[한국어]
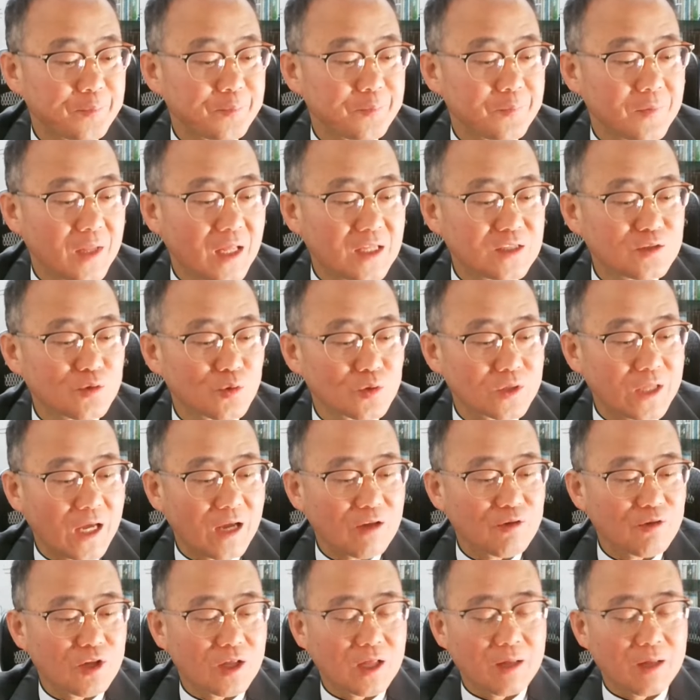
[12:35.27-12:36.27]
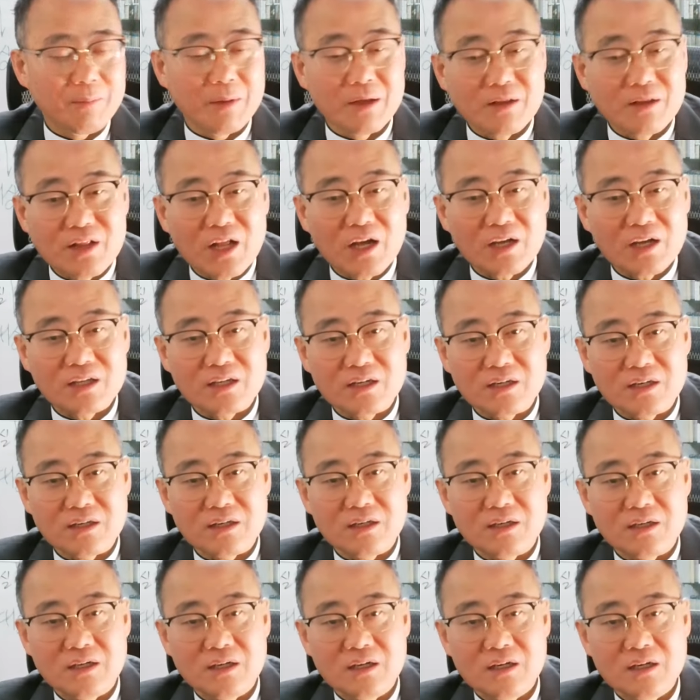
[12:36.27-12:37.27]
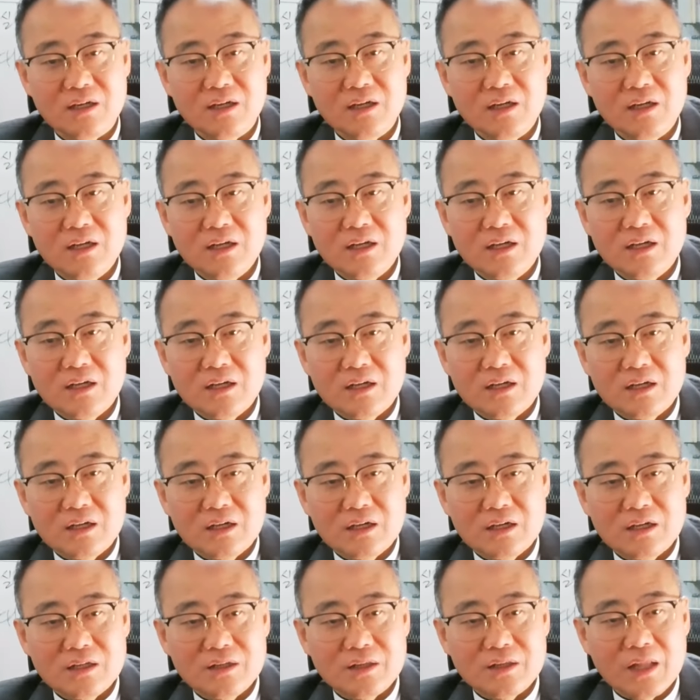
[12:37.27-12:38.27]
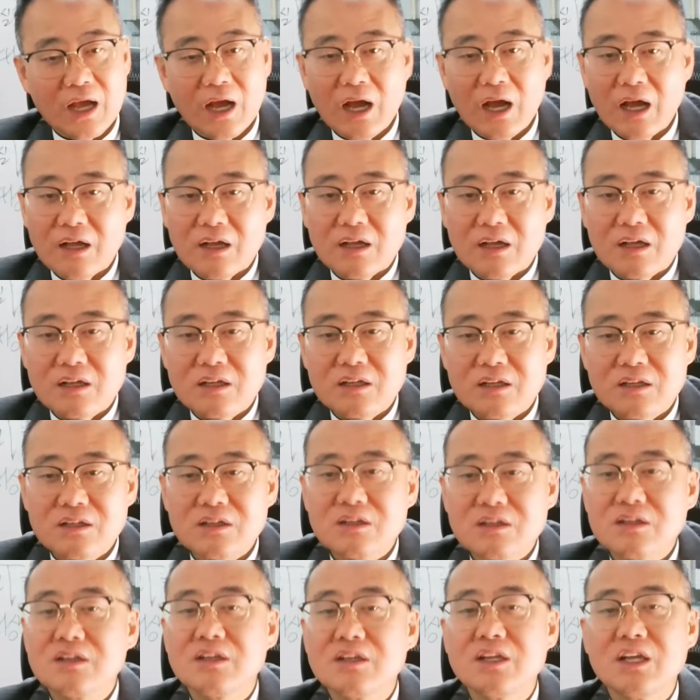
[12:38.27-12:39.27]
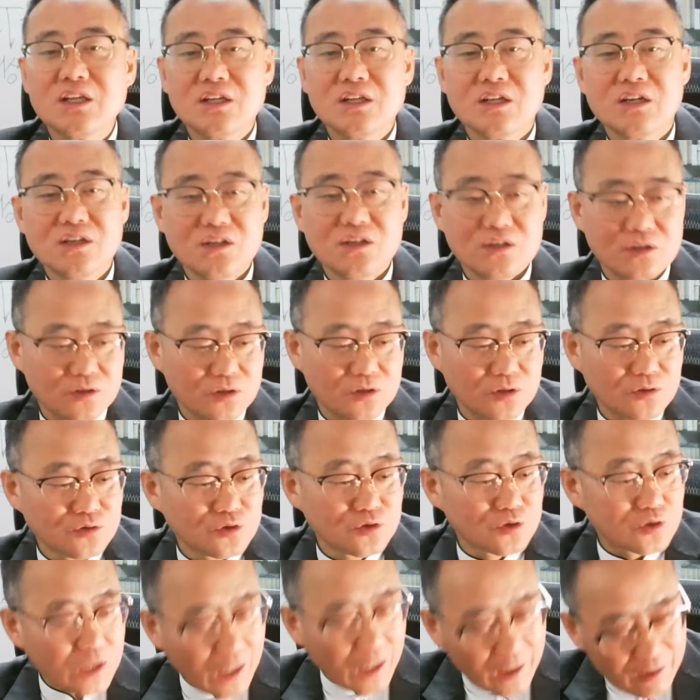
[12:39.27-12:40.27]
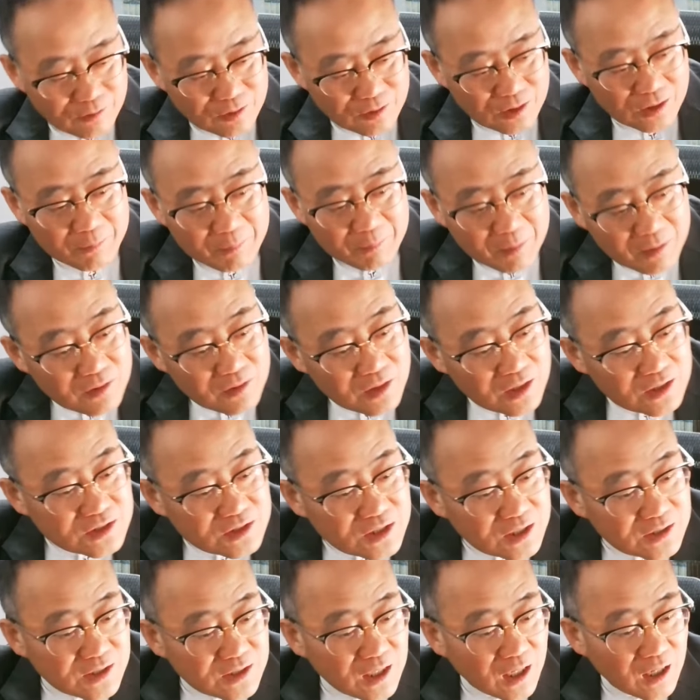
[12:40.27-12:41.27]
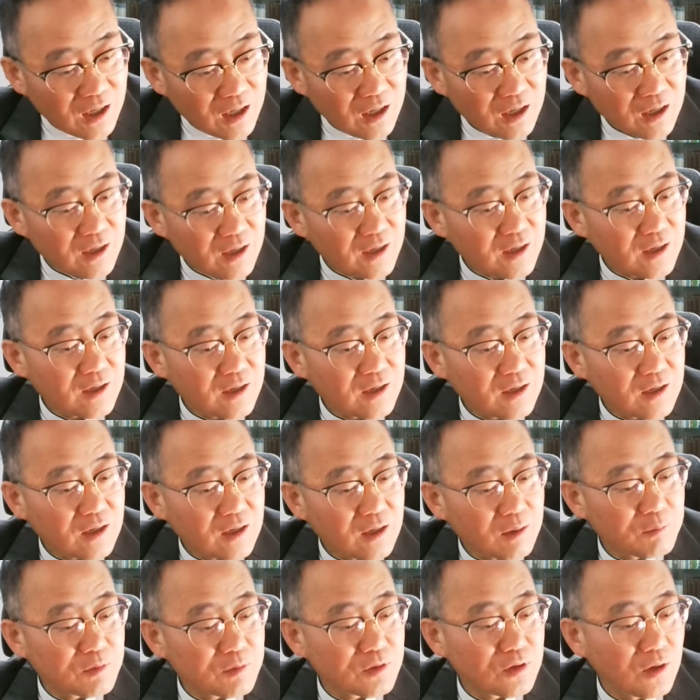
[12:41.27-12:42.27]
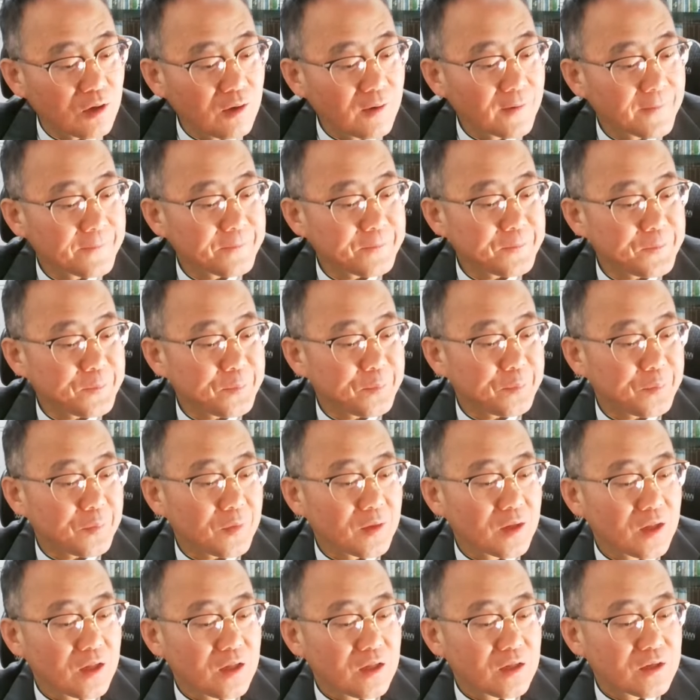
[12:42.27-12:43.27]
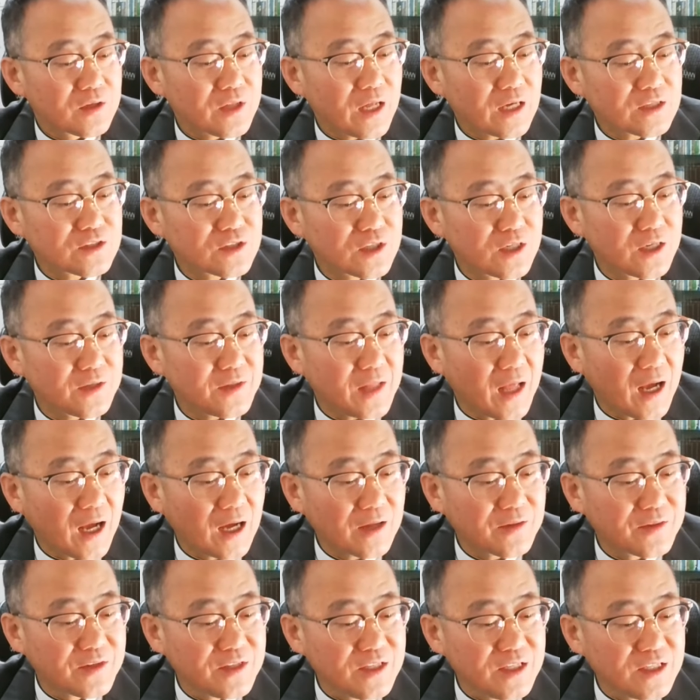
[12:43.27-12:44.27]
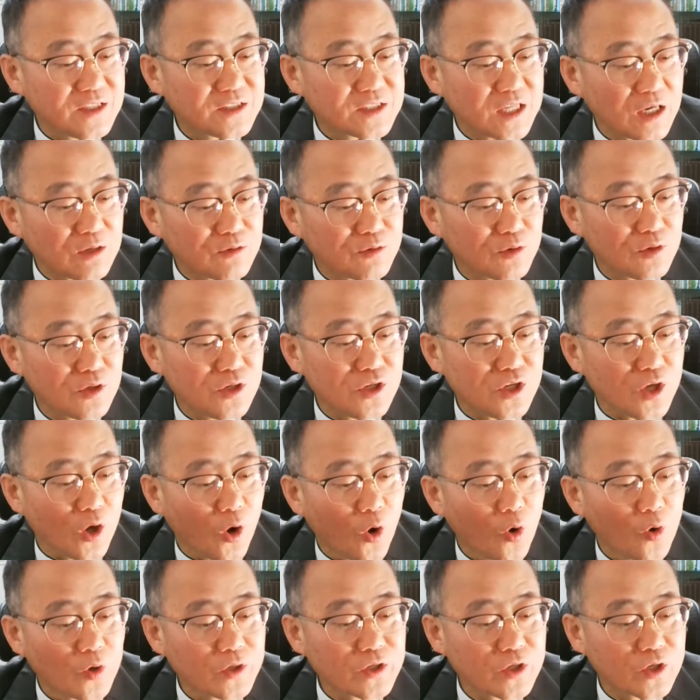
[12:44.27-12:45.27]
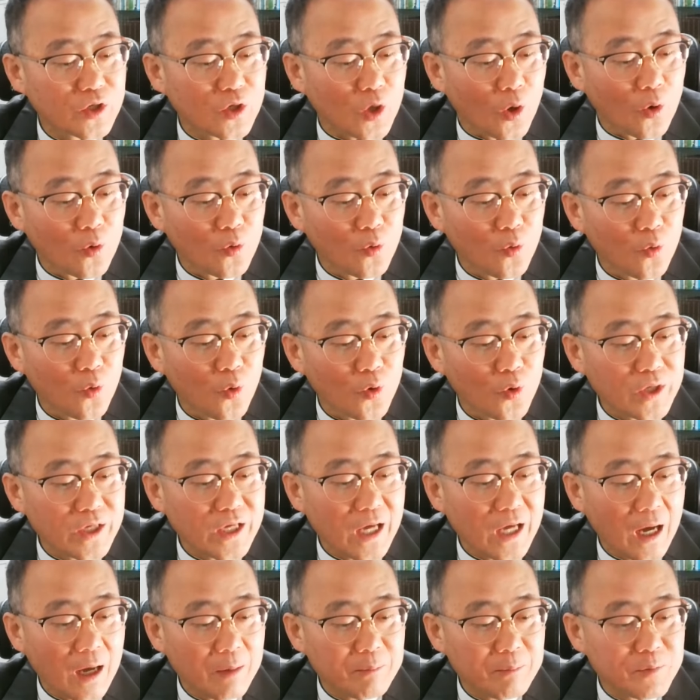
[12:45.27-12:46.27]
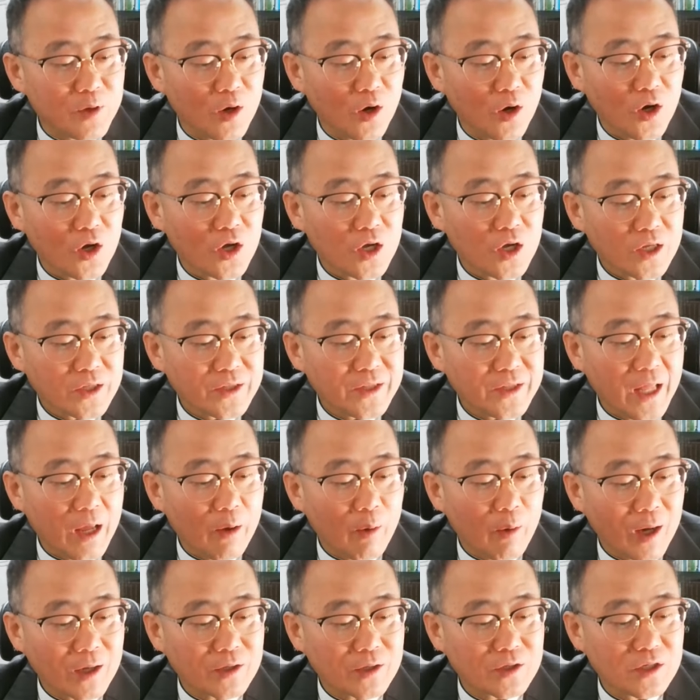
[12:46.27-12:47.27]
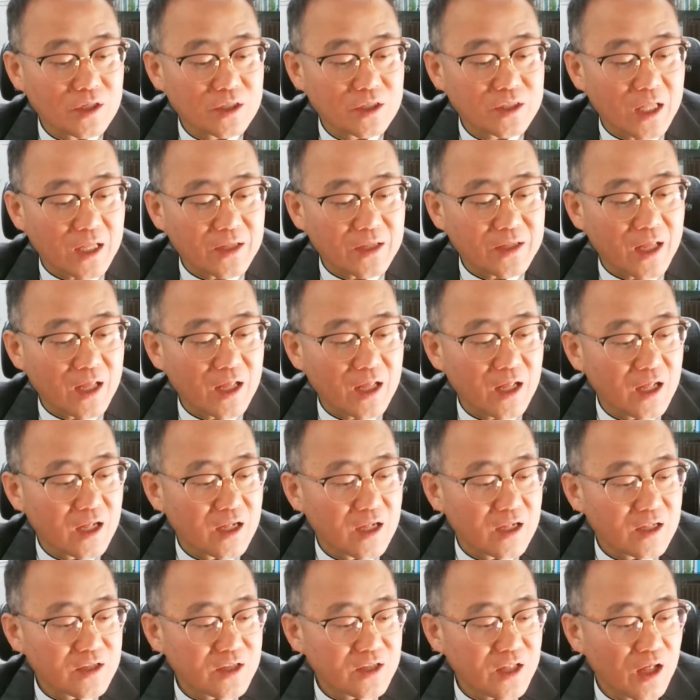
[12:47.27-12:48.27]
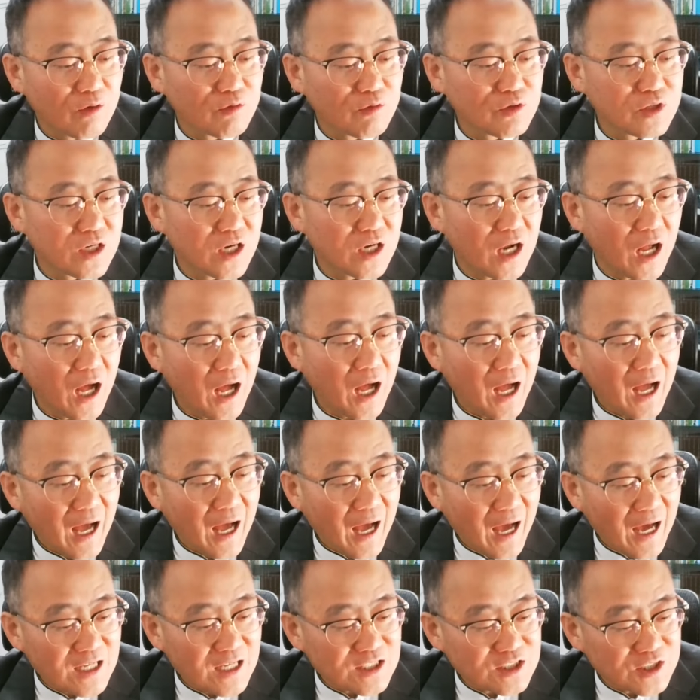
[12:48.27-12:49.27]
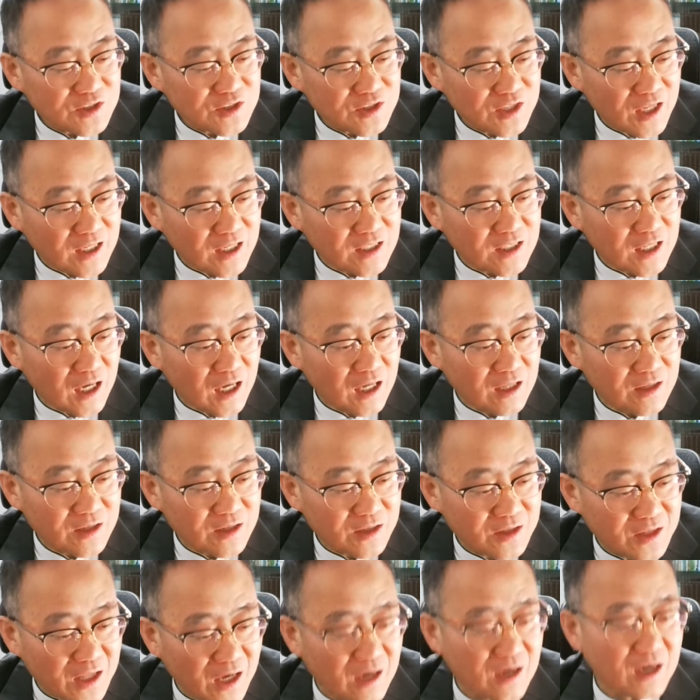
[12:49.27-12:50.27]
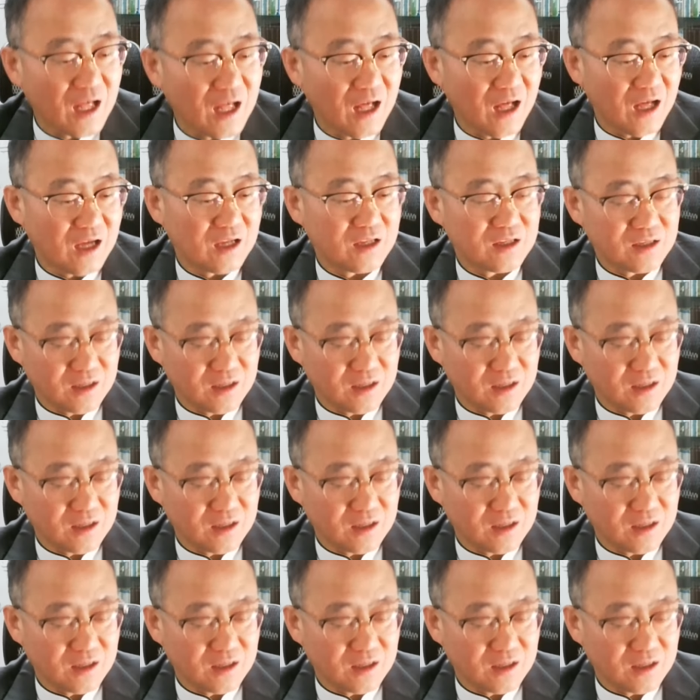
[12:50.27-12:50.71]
내 종 다윗에게 맹세하기를, 내가 니들 선조 다윗에게 맹세했지 않냐? 하면서 4절에 내가 네 자손을 영원히 견고히 하며 내 왕위를 대대에 세우리라 하셨나이다. 셀라.